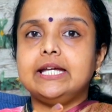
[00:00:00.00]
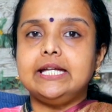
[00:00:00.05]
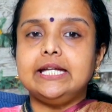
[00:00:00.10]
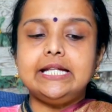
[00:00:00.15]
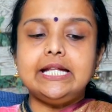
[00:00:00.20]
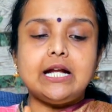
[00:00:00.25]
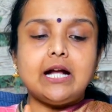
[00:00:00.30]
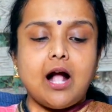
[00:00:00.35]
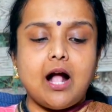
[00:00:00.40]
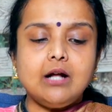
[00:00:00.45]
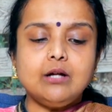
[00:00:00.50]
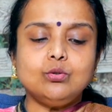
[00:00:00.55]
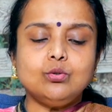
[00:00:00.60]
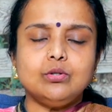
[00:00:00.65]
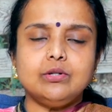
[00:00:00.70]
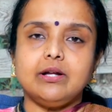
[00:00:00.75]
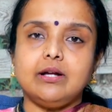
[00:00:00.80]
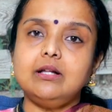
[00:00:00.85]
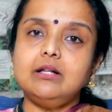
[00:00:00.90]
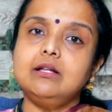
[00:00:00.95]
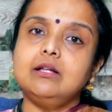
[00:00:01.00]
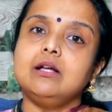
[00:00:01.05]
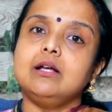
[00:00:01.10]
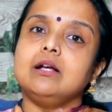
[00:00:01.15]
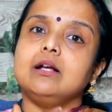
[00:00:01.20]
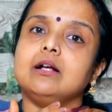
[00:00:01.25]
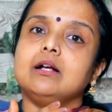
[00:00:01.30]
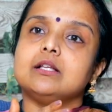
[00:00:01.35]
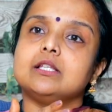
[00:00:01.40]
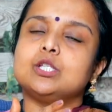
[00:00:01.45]
ఇది కాకుండా
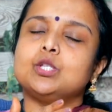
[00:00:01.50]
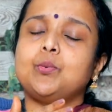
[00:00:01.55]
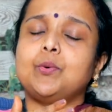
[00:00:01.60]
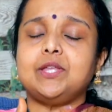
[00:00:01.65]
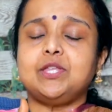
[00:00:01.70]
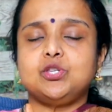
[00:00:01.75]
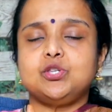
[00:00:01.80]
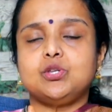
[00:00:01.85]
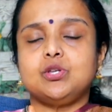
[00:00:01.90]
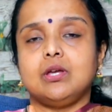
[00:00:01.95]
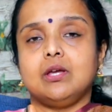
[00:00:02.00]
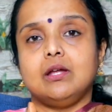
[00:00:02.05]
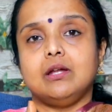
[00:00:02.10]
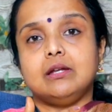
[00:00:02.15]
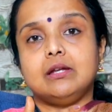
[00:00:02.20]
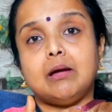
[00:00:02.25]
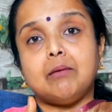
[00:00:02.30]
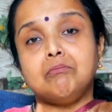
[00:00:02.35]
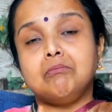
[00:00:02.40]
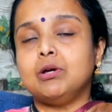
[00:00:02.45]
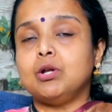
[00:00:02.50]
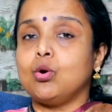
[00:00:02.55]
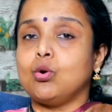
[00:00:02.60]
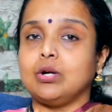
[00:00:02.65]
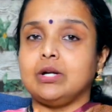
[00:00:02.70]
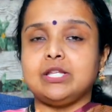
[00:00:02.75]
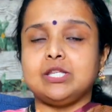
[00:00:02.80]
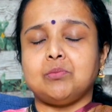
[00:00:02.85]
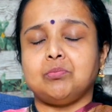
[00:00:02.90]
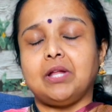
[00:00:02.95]
స్విచ్ నంబర్
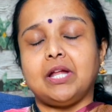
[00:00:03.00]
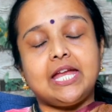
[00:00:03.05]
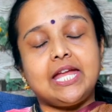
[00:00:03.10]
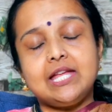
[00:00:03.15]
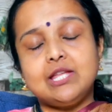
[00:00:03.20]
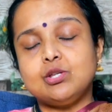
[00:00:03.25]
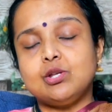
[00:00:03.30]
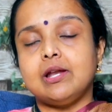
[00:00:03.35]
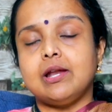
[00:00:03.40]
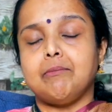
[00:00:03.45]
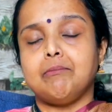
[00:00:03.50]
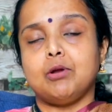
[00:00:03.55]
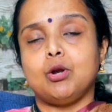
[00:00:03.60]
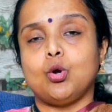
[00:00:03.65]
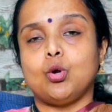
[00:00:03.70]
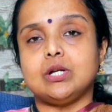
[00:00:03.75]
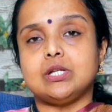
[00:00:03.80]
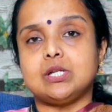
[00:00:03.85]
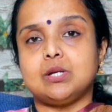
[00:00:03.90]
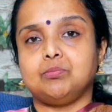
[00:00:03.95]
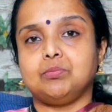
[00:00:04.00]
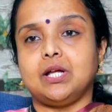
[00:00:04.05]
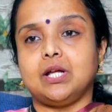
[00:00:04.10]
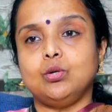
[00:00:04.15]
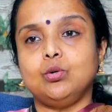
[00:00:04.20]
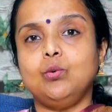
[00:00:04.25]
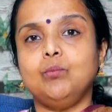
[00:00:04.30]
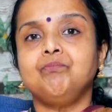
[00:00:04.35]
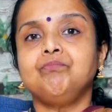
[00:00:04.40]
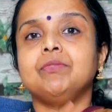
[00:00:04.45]
ఒకటి చెప్తాను ఏంజిల్ నంబర్ ఒకటి
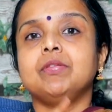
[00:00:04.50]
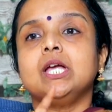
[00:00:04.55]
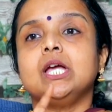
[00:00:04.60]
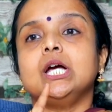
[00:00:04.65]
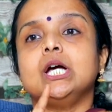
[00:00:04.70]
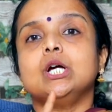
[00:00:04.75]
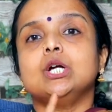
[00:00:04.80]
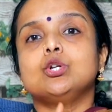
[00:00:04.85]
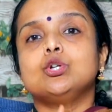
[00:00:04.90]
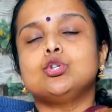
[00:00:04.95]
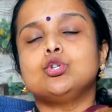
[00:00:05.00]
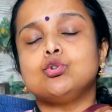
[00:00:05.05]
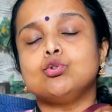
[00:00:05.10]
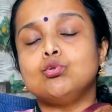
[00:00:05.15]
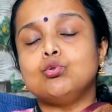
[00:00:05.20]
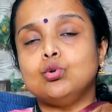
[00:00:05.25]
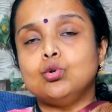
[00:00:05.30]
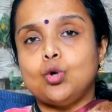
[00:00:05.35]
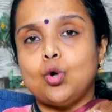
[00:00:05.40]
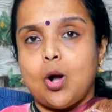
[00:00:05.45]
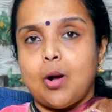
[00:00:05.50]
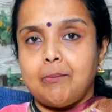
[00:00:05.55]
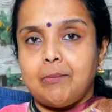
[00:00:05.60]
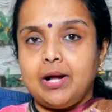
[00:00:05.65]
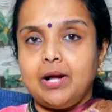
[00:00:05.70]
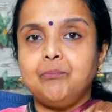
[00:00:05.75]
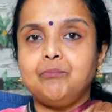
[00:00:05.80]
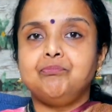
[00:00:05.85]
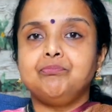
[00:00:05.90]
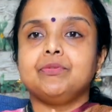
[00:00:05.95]
చెప్తాను టూ కామ
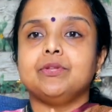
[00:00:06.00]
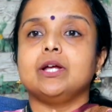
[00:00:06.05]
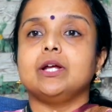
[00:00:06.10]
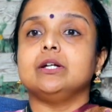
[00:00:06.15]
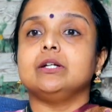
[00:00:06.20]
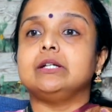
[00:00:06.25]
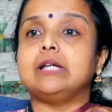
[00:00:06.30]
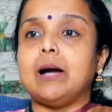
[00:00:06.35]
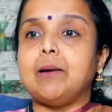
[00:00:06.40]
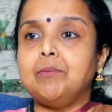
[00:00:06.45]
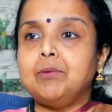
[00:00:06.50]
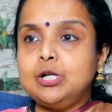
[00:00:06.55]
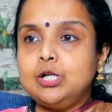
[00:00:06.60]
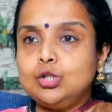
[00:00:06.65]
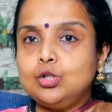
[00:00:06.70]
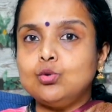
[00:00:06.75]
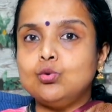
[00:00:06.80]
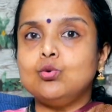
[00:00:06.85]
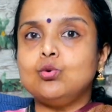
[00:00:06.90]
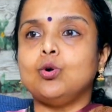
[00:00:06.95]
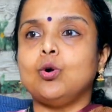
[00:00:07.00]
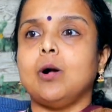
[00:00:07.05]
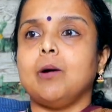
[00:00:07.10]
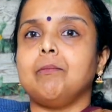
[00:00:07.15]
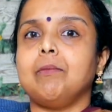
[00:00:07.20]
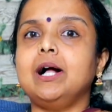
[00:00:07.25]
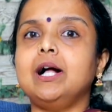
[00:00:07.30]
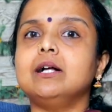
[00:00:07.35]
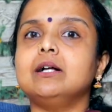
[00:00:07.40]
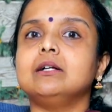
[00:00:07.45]
డబుల్ టూ
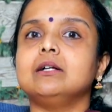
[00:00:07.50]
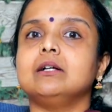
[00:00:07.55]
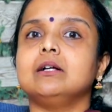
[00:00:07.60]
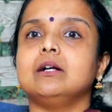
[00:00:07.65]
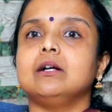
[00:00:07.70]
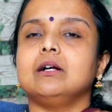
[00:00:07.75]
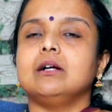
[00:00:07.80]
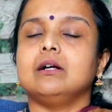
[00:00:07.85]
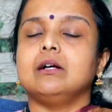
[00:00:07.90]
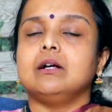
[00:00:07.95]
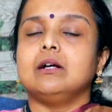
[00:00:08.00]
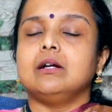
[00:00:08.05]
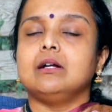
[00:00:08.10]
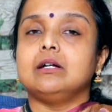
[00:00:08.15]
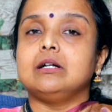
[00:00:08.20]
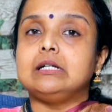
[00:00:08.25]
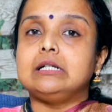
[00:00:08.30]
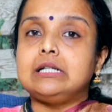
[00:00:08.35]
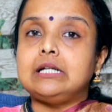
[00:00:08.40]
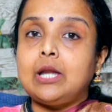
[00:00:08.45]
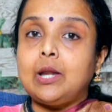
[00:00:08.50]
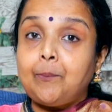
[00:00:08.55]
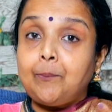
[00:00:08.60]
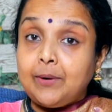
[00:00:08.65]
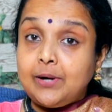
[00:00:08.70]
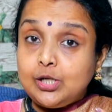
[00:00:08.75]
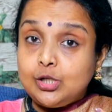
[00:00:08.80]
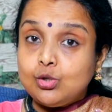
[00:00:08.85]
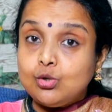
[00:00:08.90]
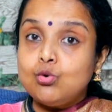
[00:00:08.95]
కామ
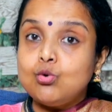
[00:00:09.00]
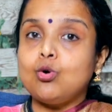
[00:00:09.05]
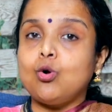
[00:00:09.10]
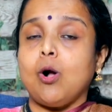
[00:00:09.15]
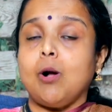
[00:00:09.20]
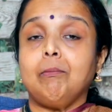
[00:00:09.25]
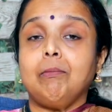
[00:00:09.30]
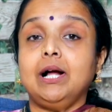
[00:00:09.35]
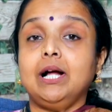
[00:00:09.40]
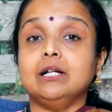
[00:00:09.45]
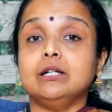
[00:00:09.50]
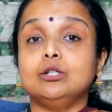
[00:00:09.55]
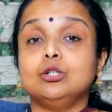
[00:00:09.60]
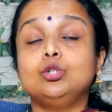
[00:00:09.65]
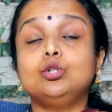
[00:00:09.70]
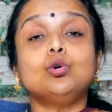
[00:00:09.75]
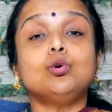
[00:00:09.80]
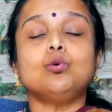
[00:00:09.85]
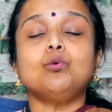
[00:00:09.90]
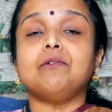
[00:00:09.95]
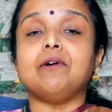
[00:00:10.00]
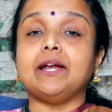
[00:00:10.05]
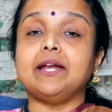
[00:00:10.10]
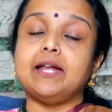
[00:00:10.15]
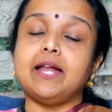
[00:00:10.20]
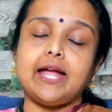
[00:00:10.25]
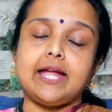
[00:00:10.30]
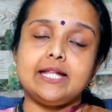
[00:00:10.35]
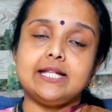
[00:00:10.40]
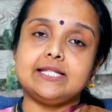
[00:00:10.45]
ట్రిపుల్ టూ కామ టూ వన్
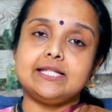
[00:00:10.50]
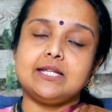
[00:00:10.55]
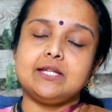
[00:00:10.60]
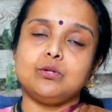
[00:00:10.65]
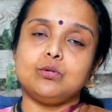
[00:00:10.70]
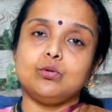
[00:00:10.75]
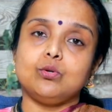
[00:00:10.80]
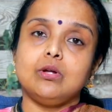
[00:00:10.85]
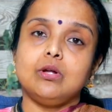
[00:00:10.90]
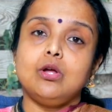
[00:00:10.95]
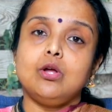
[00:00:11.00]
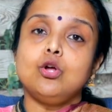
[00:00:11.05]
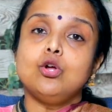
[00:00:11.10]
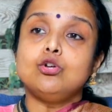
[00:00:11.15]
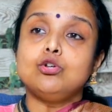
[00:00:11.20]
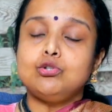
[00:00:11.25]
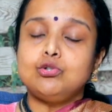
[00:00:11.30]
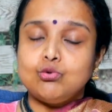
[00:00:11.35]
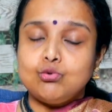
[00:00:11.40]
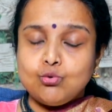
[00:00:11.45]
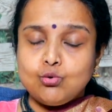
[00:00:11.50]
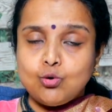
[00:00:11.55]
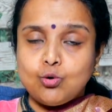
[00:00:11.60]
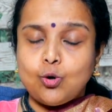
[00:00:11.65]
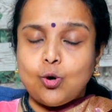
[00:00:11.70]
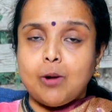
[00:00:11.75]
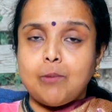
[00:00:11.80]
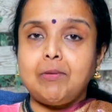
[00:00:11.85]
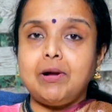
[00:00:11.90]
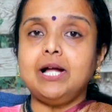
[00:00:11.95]
నైన్ జీరో టూ
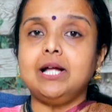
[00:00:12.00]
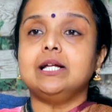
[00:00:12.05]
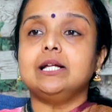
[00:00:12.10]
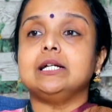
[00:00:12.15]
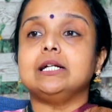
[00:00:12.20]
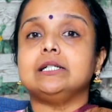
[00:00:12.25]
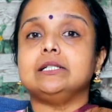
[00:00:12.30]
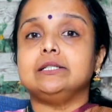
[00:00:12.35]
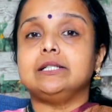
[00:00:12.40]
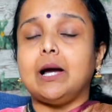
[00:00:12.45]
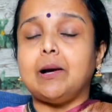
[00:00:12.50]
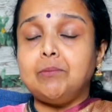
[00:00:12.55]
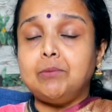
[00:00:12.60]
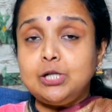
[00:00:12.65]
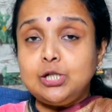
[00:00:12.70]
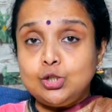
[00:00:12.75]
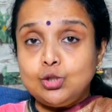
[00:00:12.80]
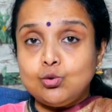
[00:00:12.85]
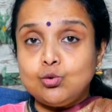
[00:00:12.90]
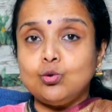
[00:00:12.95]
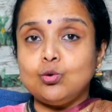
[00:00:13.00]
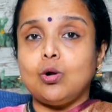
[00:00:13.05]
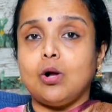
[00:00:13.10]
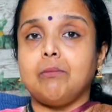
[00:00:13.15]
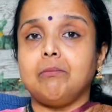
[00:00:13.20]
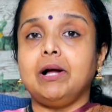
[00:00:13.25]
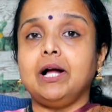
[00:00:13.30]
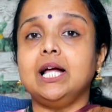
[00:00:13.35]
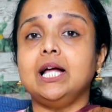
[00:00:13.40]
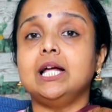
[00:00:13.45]
కామ డబుల్ టూ కామ